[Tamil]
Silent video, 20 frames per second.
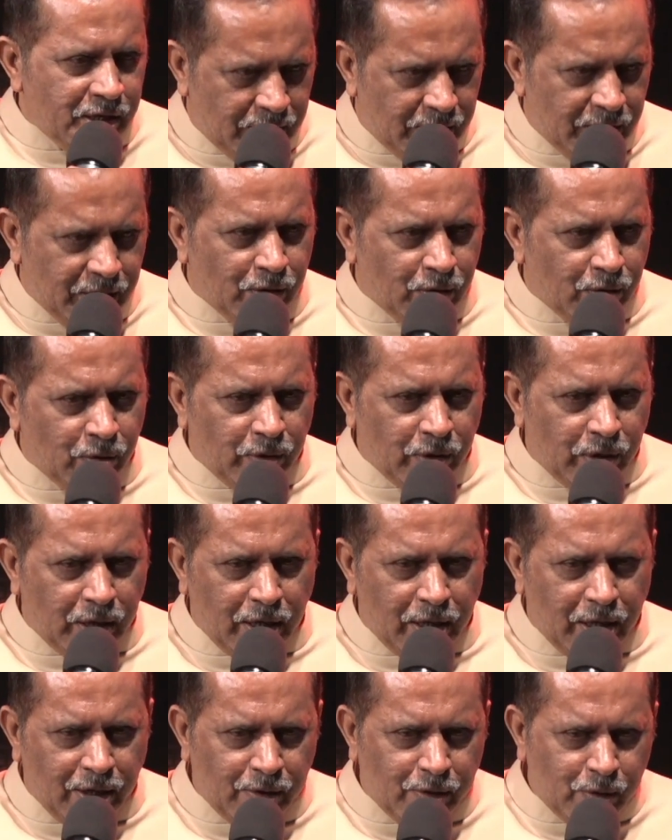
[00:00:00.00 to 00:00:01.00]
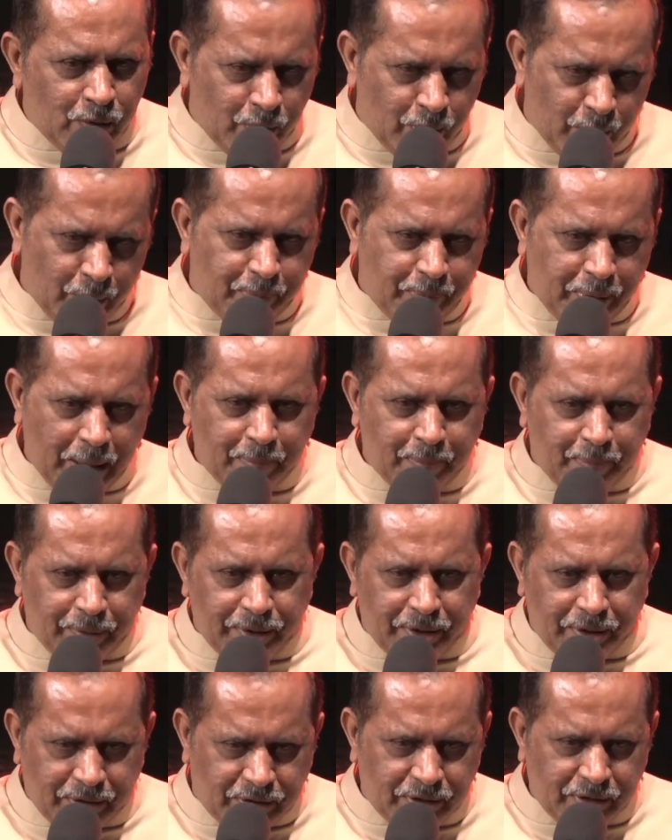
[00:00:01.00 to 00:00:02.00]
நீங்களும் எல்லாம் ஒரு பேப்பர்
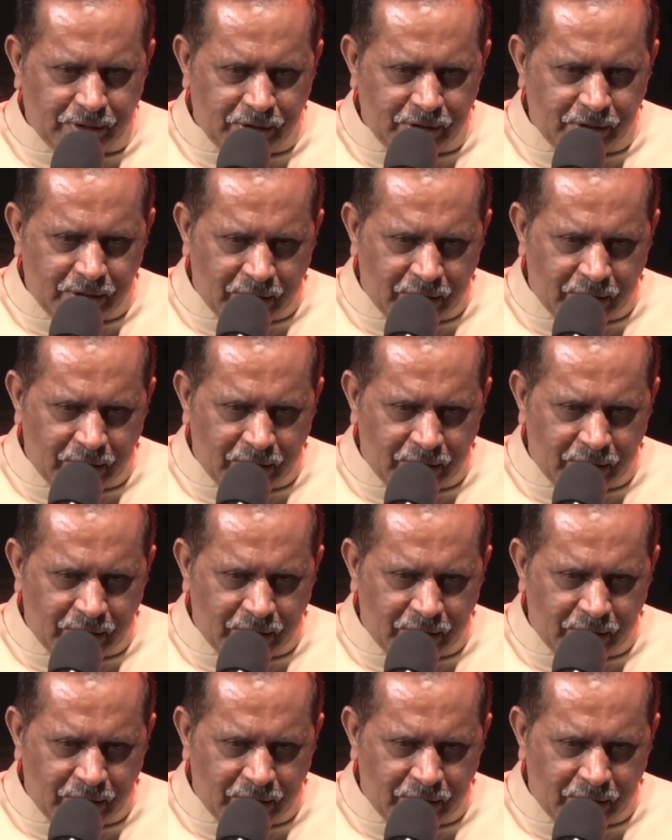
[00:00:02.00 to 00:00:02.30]
எடுத்து